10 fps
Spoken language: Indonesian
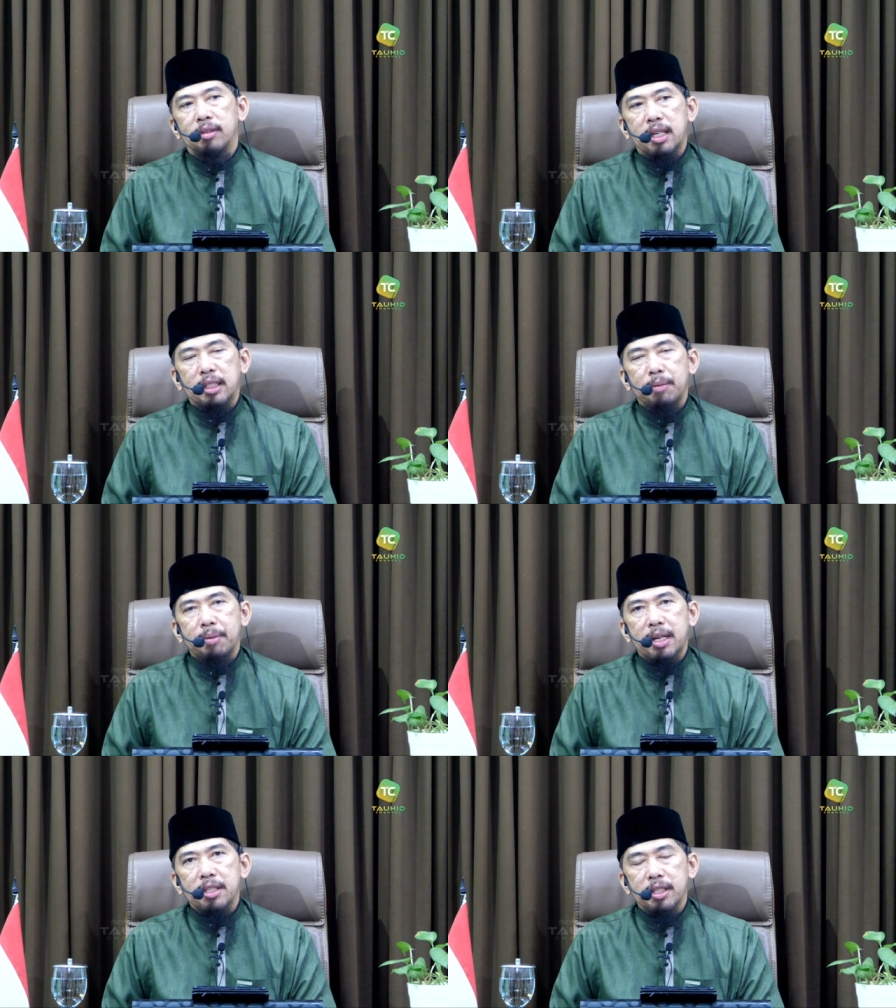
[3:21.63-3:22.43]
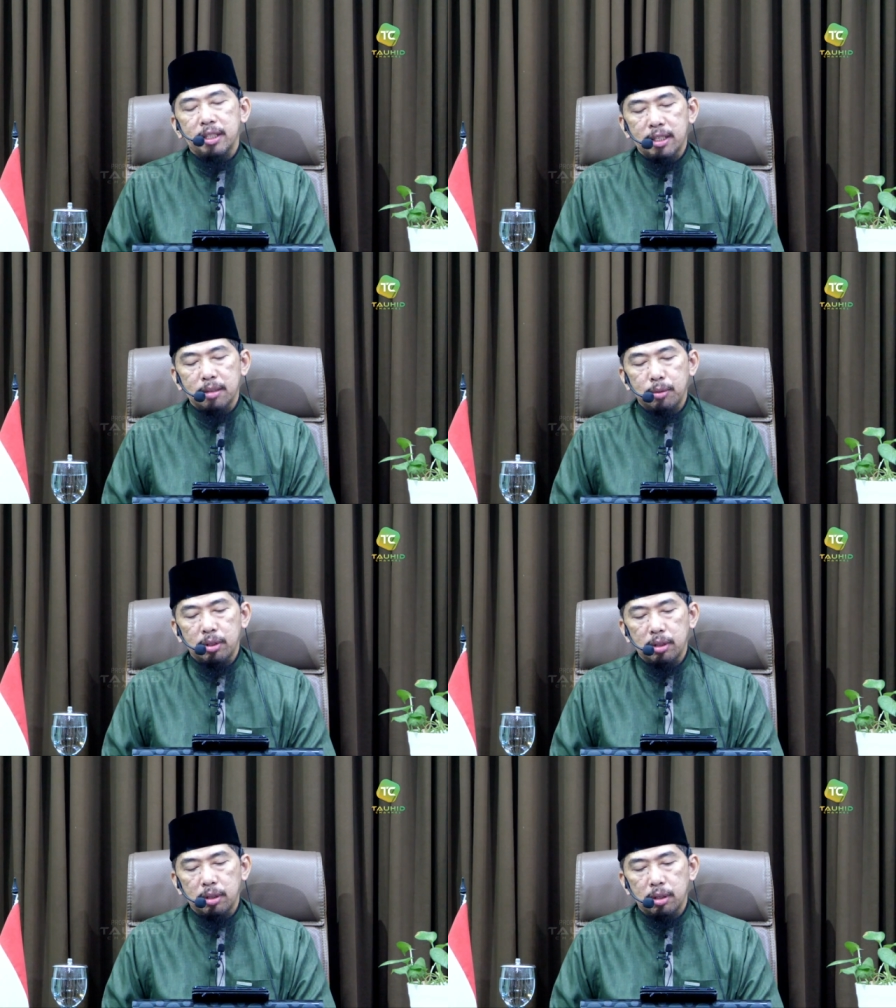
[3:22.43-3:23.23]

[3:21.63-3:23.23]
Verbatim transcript: Kata para jin tersebut,